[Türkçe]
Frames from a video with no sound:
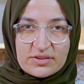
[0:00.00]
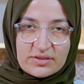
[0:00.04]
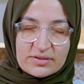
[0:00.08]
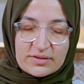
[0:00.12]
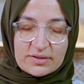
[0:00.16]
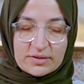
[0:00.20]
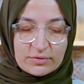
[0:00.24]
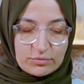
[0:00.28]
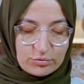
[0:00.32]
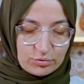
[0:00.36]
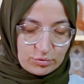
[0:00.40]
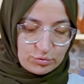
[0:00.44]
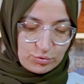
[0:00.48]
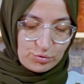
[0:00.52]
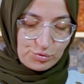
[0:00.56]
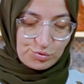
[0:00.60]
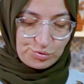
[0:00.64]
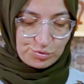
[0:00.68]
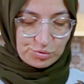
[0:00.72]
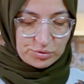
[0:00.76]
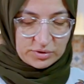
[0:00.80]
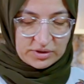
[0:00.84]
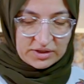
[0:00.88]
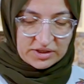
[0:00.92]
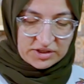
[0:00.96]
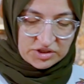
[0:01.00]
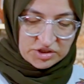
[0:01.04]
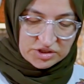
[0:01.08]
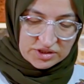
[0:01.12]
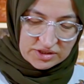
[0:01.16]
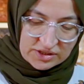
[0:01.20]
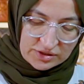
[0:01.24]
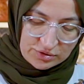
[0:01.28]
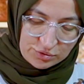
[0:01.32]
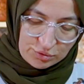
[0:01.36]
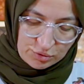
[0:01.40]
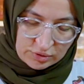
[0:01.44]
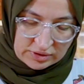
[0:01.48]
işte tavuğun üstüne,
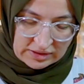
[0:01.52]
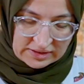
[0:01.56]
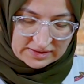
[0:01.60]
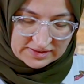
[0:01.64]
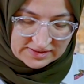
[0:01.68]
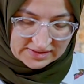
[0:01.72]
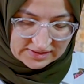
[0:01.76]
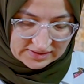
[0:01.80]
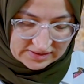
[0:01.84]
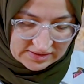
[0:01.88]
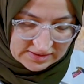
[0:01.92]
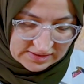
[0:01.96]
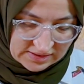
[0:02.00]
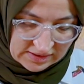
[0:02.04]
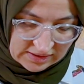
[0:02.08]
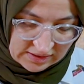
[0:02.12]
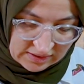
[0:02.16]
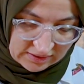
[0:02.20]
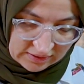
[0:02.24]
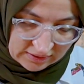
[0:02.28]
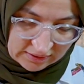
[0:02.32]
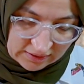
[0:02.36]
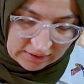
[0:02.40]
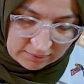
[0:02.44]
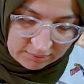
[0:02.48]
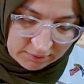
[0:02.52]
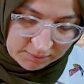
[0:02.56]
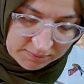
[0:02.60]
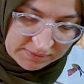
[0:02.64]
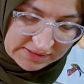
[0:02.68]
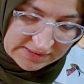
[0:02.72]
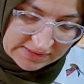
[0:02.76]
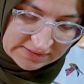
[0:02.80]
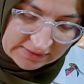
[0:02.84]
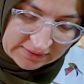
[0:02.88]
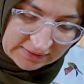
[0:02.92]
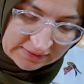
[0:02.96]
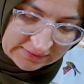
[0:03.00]
içine sürersiniz. Ama
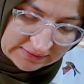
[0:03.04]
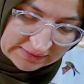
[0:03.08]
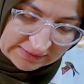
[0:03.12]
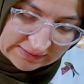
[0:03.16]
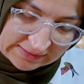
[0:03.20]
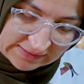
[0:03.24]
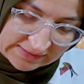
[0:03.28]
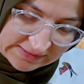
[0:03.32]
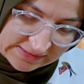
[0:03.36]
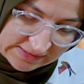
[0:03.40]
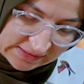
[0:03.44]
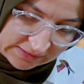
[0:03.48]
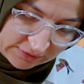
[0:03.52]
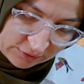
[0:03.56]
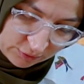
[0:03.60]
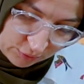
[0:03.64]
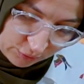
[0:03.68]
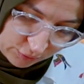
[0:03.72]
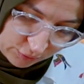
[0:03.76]
biz daha da lezzetli